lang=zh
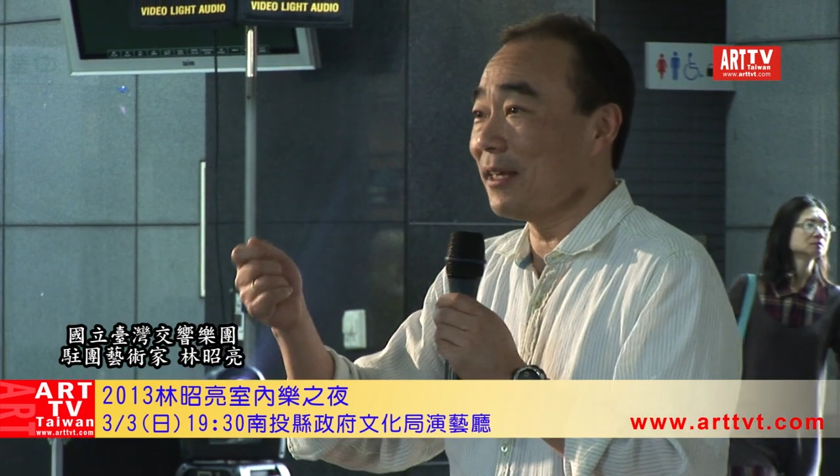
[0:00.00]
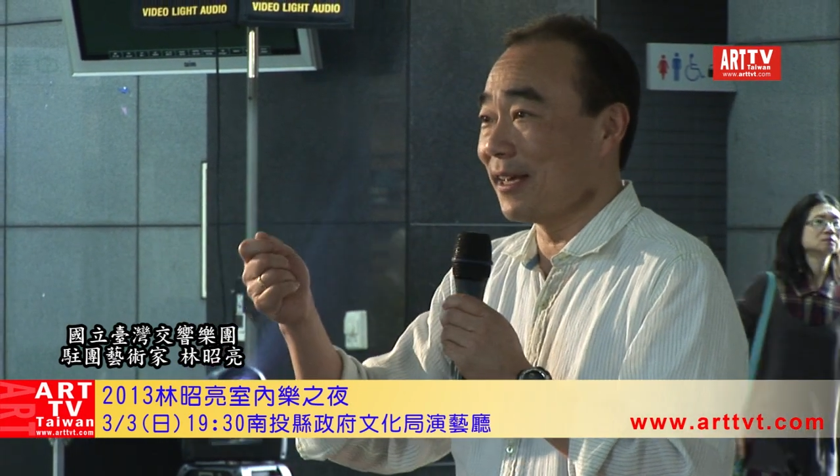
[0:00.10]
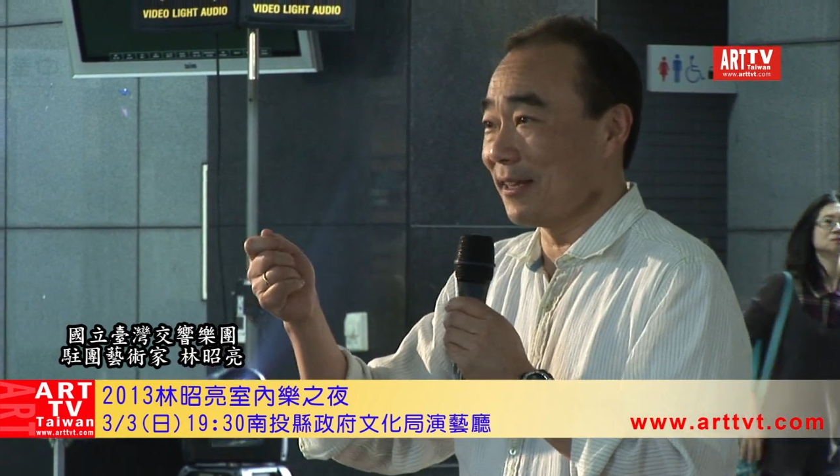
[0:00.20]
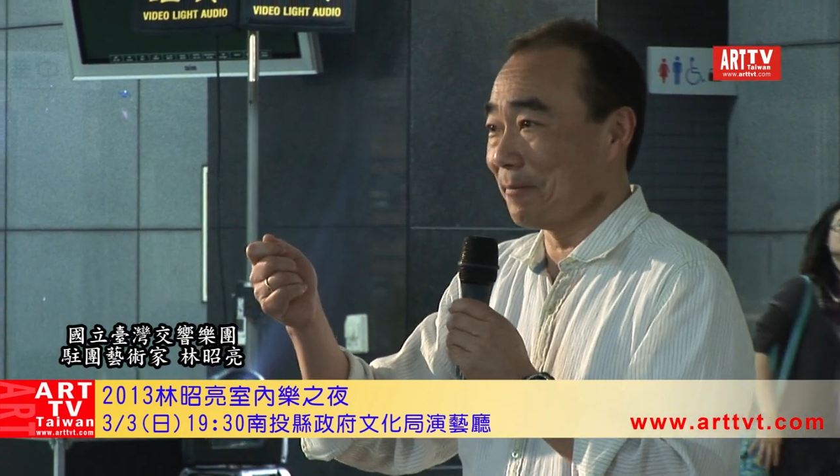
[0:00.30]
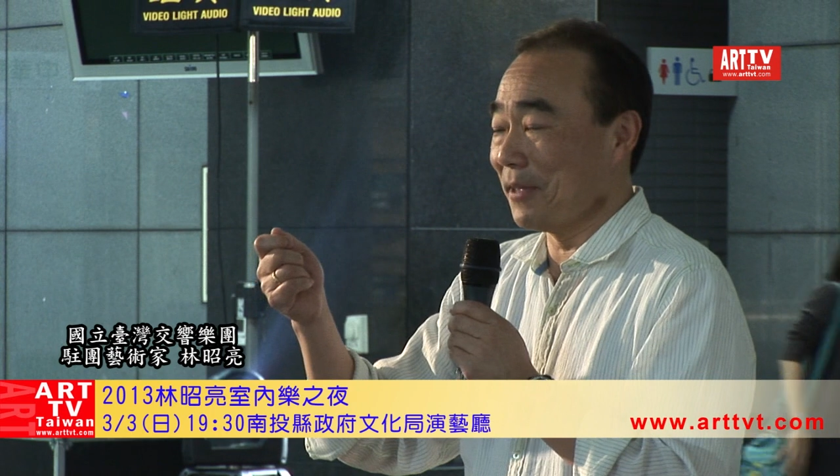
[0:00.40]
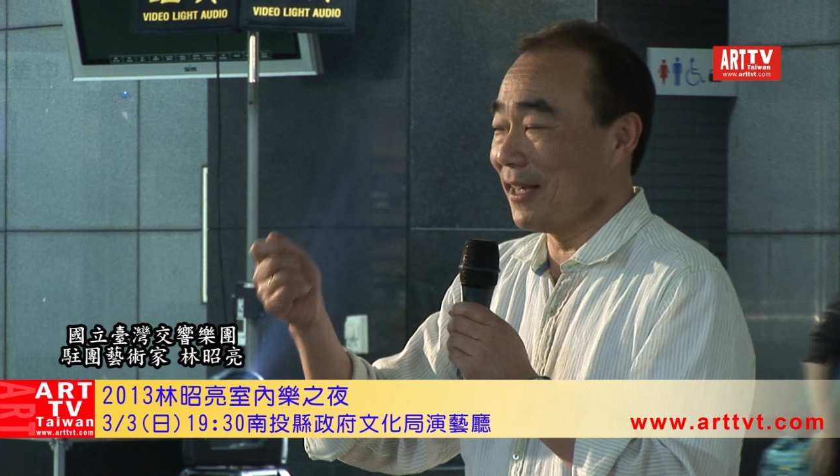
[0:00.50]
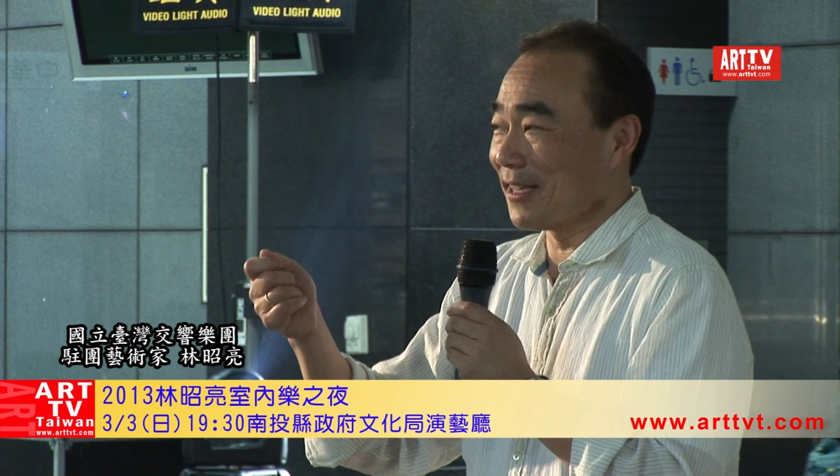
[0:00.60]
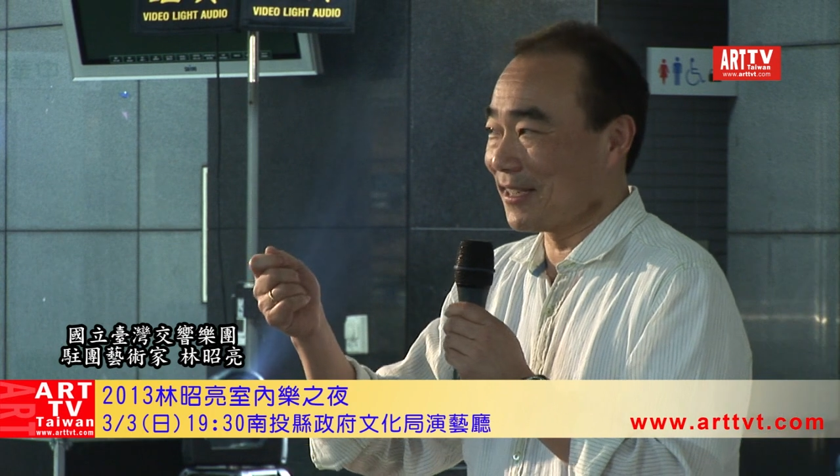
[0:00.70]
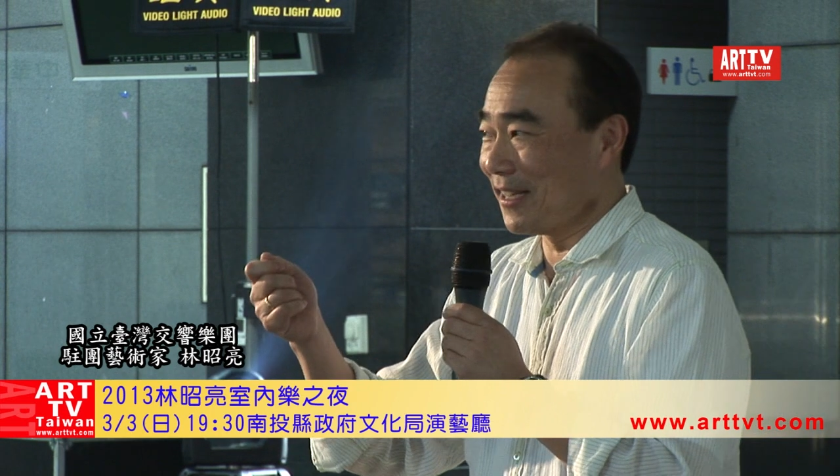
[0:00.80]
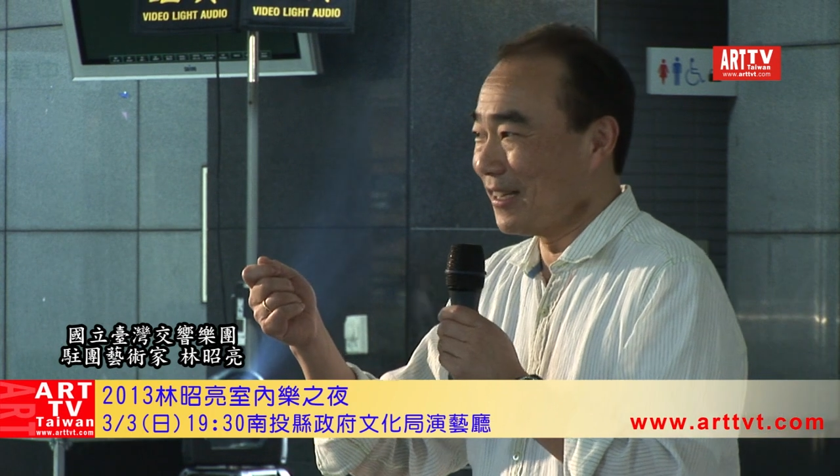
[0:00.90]
毕业的毕
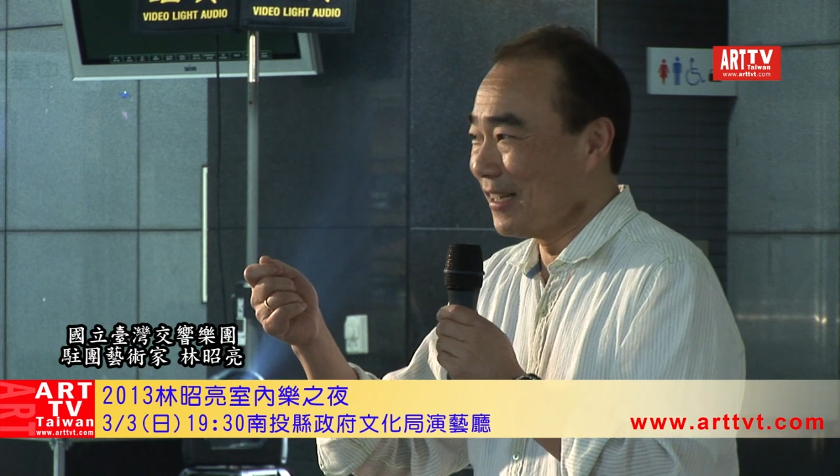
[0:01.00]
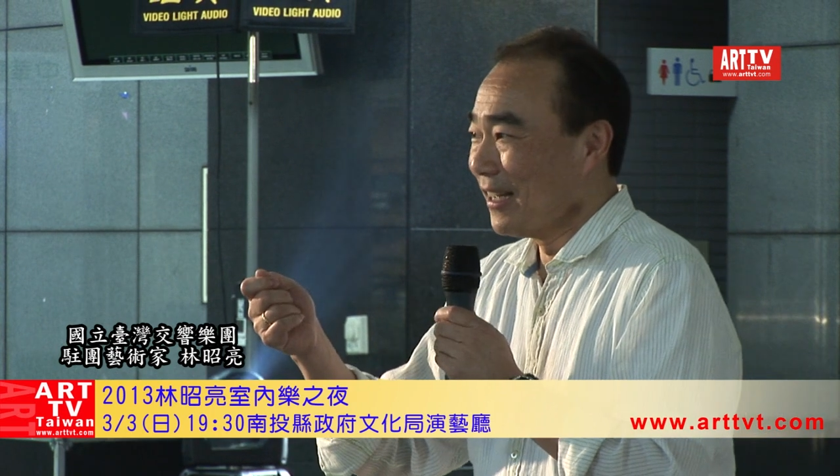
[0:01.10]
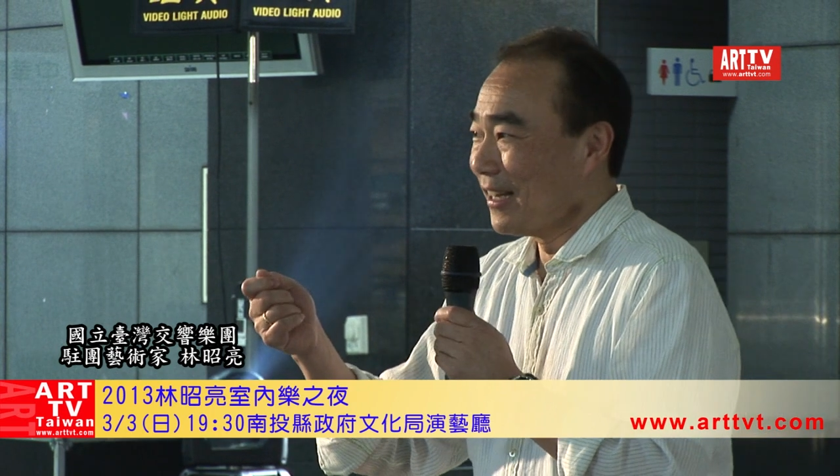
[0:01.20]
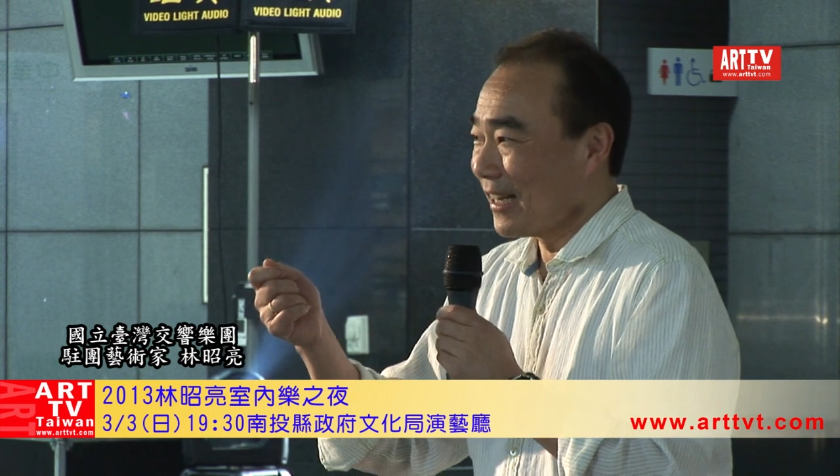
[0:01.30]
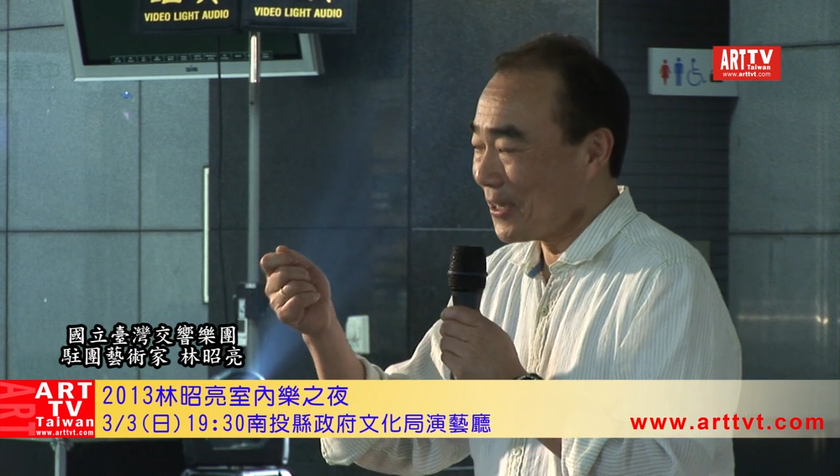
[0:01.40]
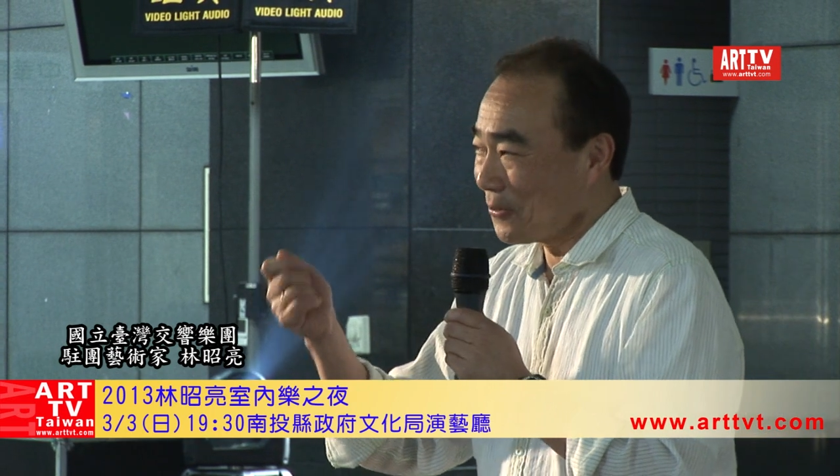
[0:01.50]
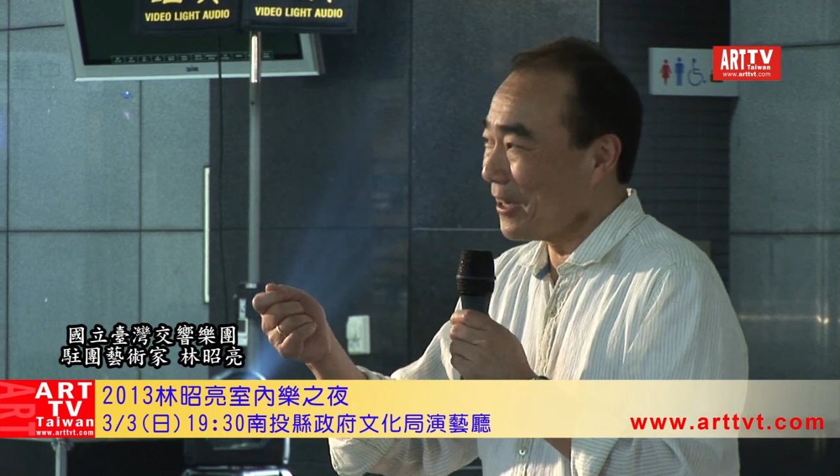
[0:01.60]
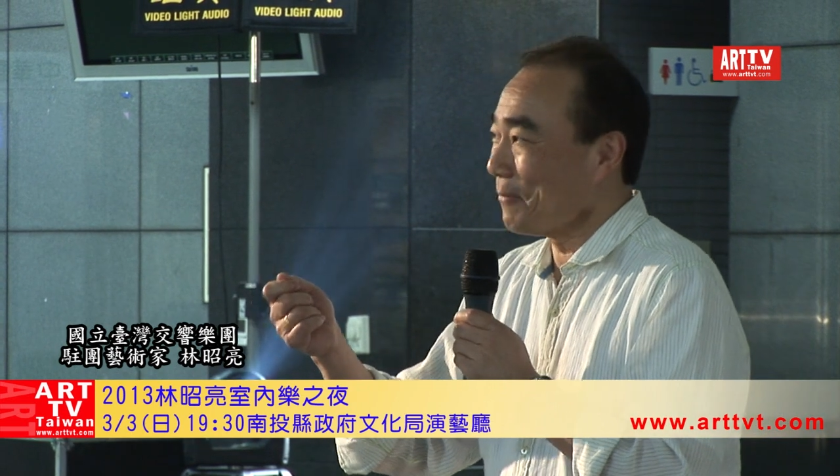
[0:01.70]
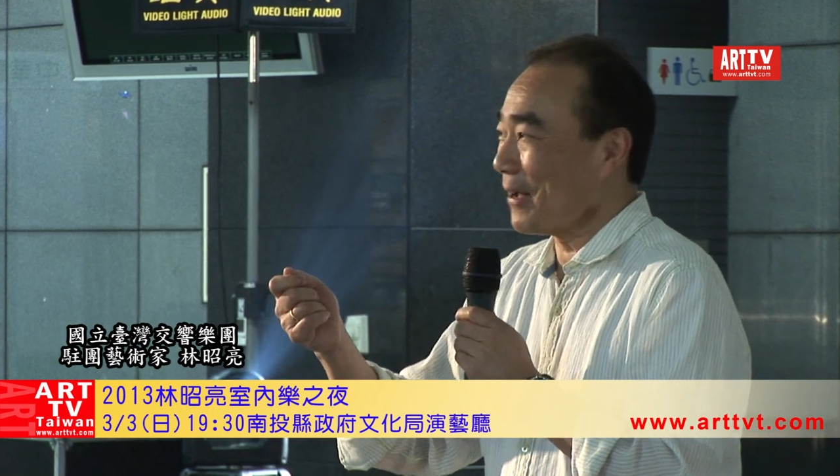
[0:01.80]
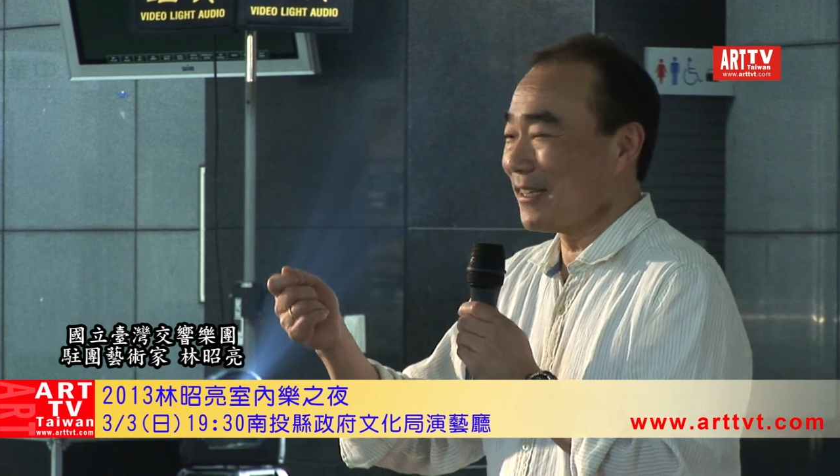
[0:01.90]
业生，他
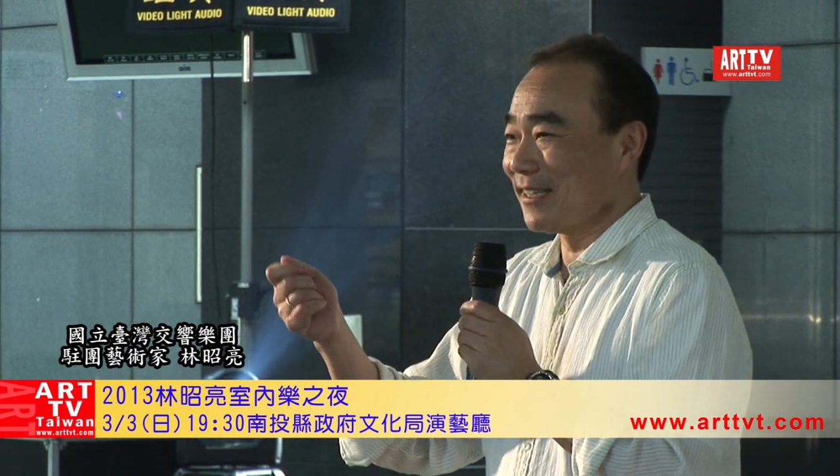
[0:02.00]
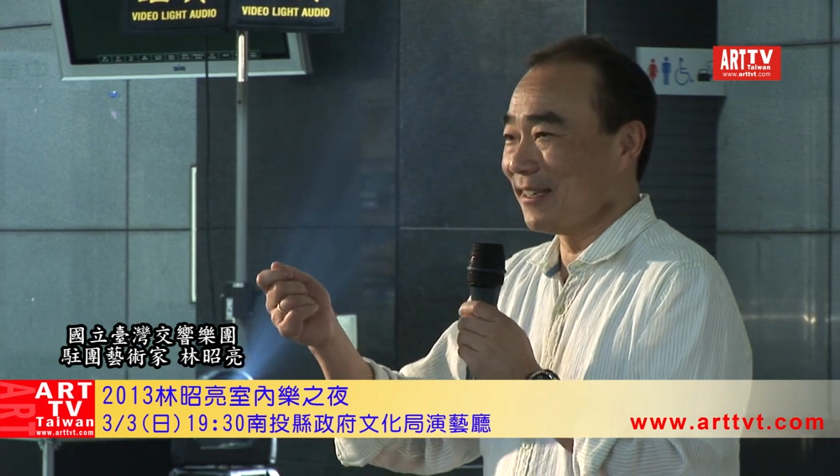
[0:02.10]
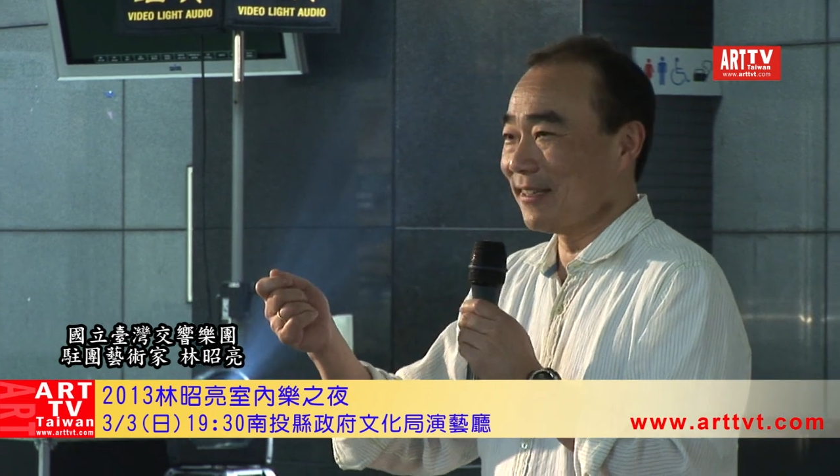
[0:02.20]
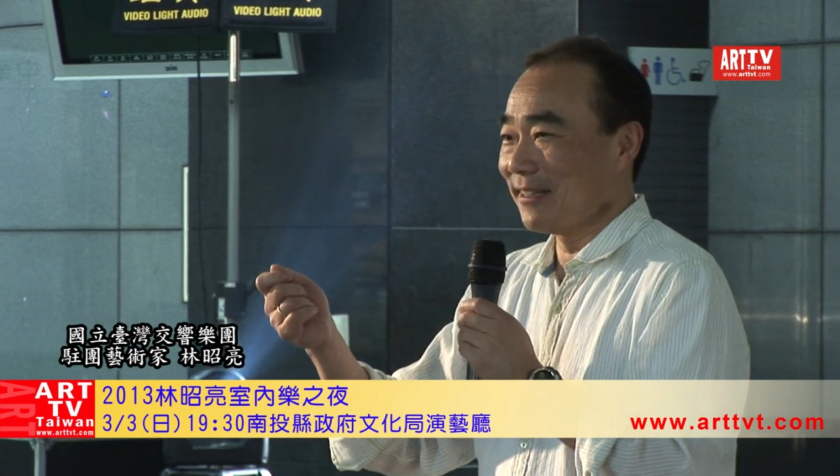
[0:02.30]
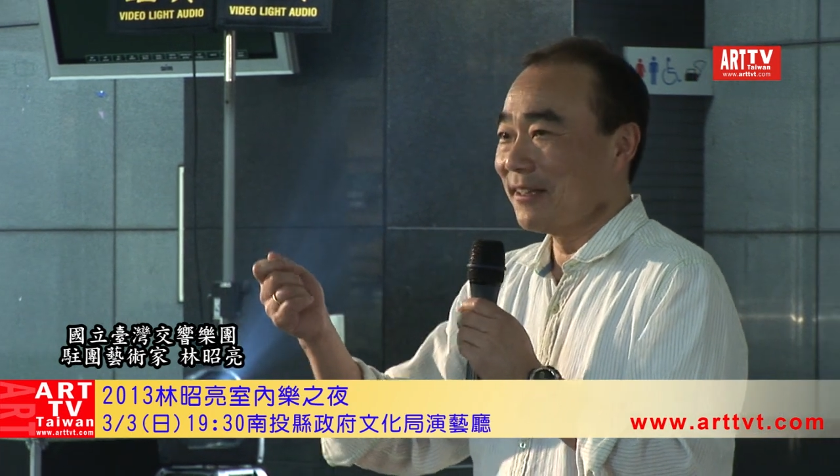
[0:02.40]
做了一把琴。